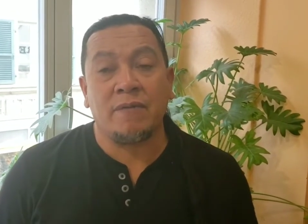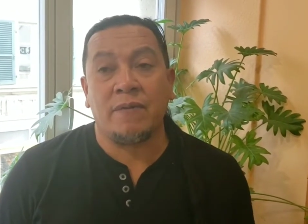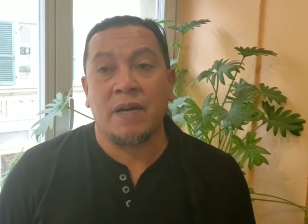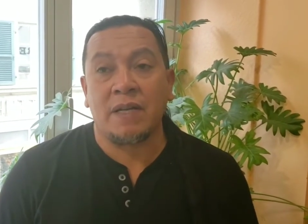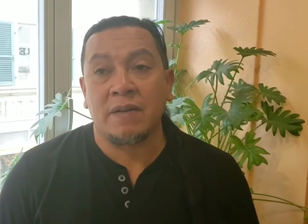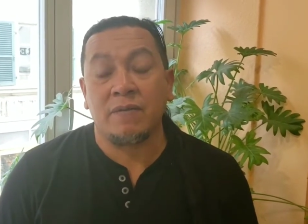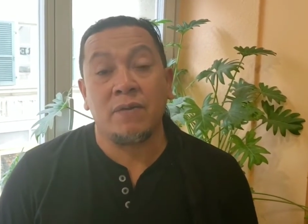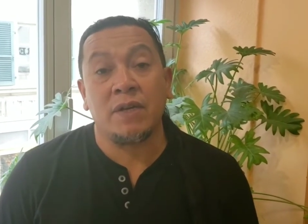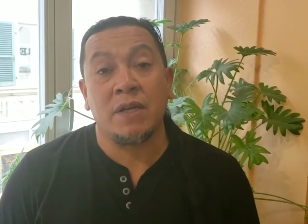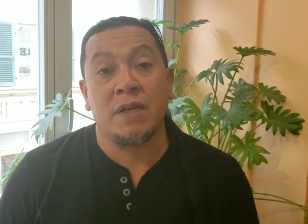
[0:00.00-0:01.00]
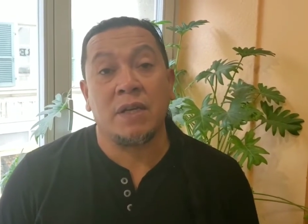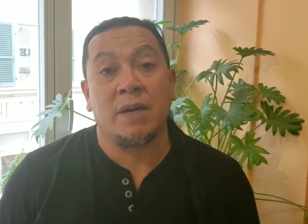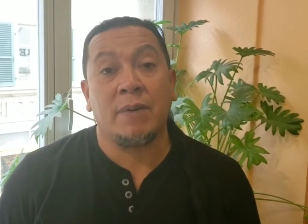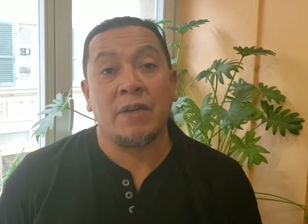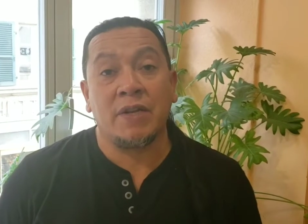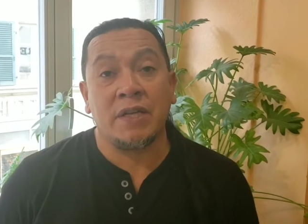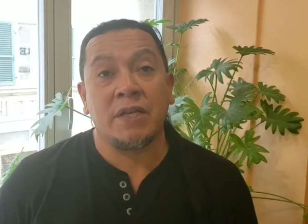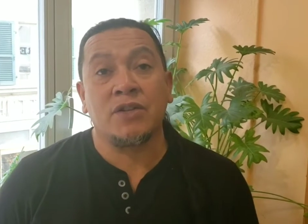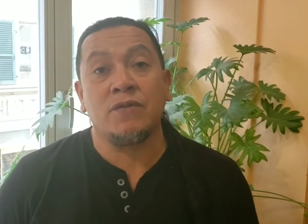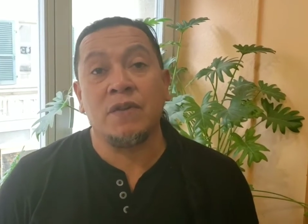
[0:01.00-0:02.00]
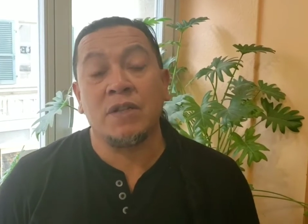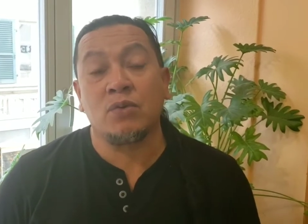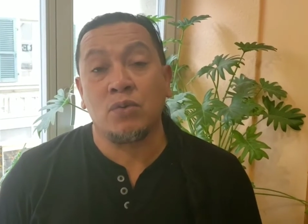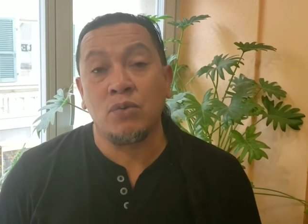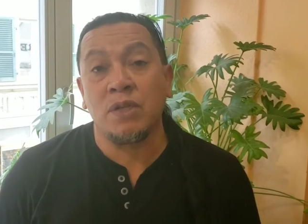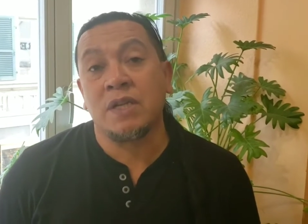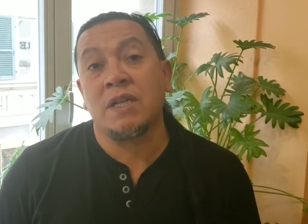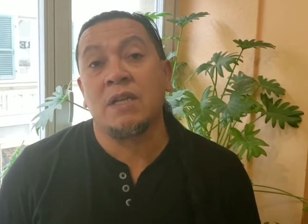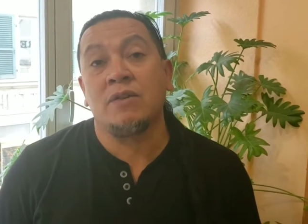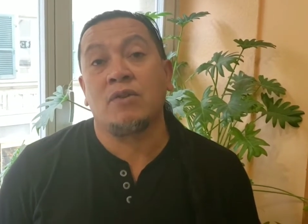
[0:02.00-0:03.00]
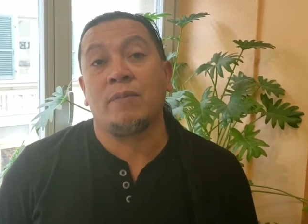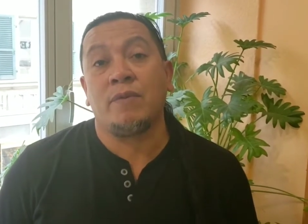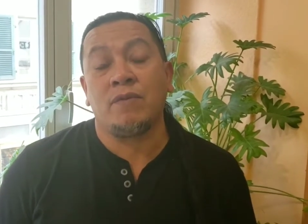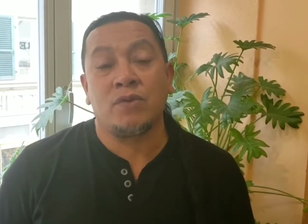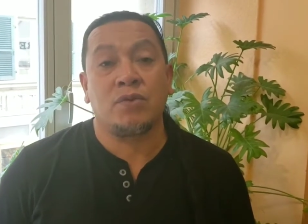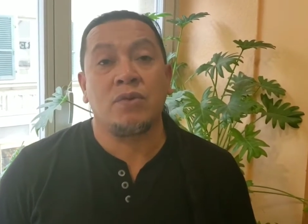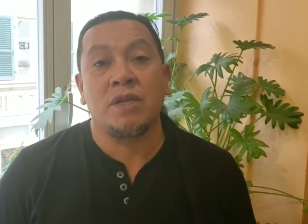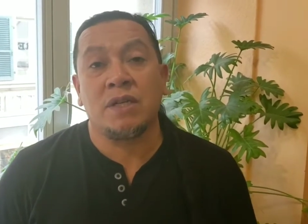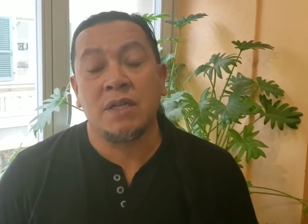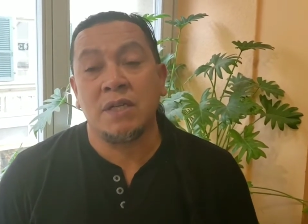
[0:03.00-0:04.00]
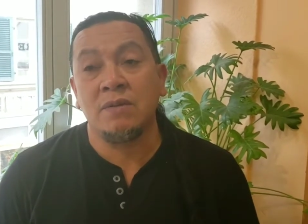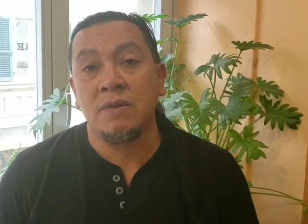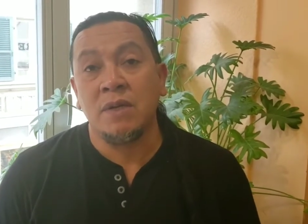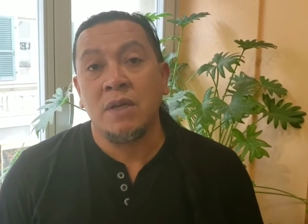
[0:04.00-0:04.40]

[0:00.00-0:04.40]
fala que foi que a maioria da juventude aqui da Europa votou este ano